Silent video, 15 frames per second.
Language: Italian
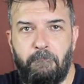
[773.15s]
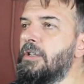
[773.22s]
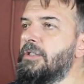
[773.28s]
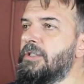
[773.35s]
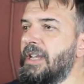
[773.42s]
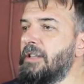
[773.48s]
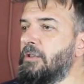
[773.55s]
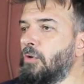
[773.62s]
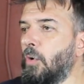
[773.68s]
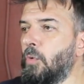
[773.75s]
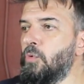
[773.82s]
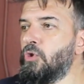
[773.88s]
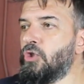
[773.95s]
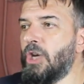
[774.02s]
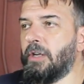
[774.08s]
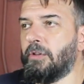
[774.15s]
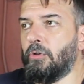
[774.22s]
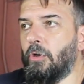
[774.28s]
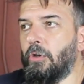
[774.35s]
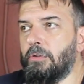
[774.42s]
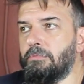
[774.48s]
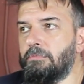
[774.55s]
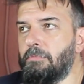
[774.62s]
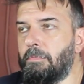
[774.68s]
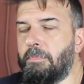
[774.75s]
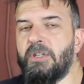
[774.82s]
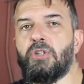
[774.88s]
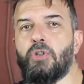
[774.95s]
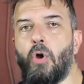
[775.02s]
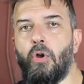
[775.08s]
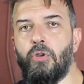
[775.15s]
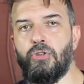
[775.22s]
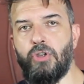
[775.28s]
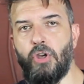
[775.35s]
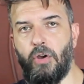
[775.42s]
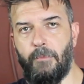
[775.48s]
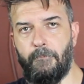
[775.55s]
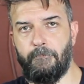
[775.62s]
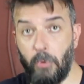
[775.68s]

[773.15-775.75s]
sento un certo bisogno,